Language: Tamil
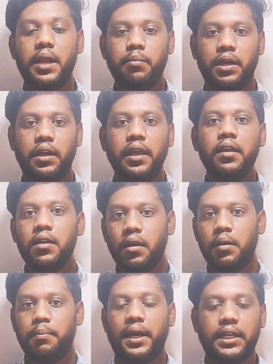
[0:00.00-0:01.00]
ஜாயின் பண்ணி
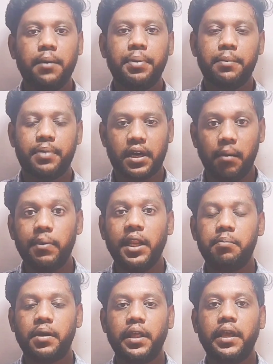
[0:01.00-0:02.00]
பட்ட படிப்பை
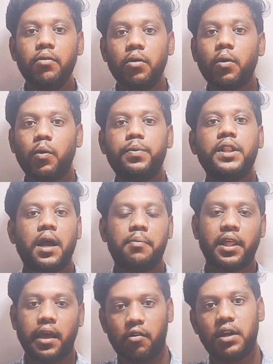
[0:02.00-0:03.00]
கம்ப்ளீட் பண்ணி ஒரு முப்பது
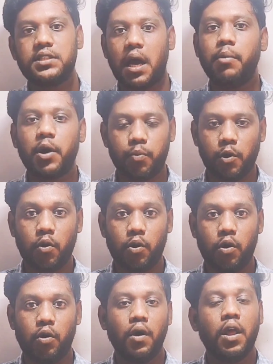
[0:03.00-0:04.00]
நாற்பதாயிரம் ரூபா ஜாபுக்கு
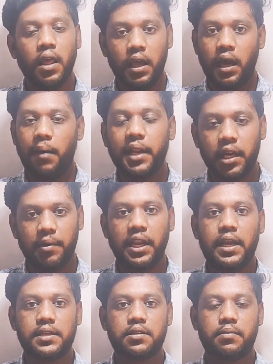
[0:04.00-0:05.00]
போகணும் அப்படின்ற
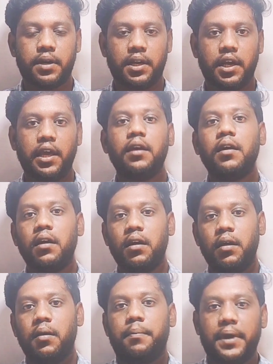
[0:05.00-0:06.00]
மாதிரி ஆசைப்படுறாங்க
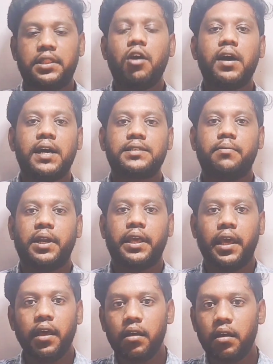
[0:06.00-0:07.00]
பெத்தவங்க
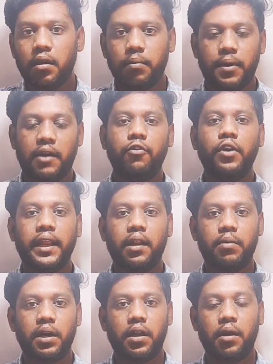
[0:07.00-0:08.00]
ஆசைப்படியே பிரஃபுல்
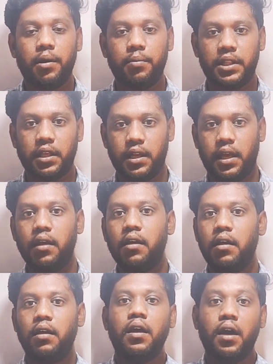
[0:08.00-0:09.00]
என்ன பண்ணுறாரு அப்படின்னு பார்த்தீங்கன்னா
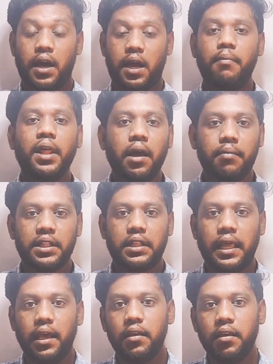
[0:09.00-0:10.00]

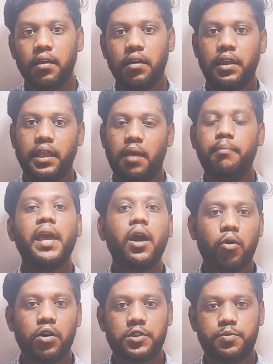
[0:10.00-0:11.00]
அகமதாபாத்தில்
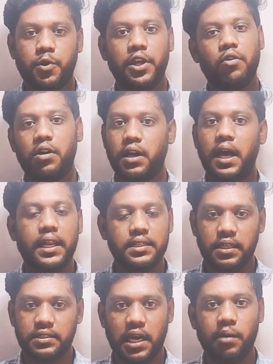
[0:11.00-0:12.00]
எம்பிஏ கோர்ஸ் போய் ஒரு
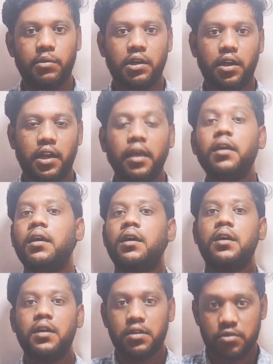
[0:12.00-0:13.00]
காலேஜில் ஜாயின் பண்ணுறாரு
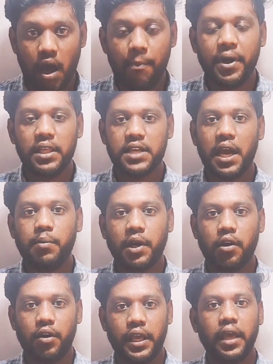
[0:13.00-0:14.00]
ஸோ அப்படி ஜாயின்
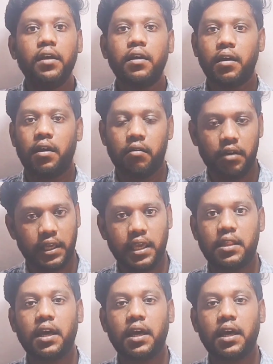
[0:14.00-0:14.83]
பண்ணோடனே அவருக்கு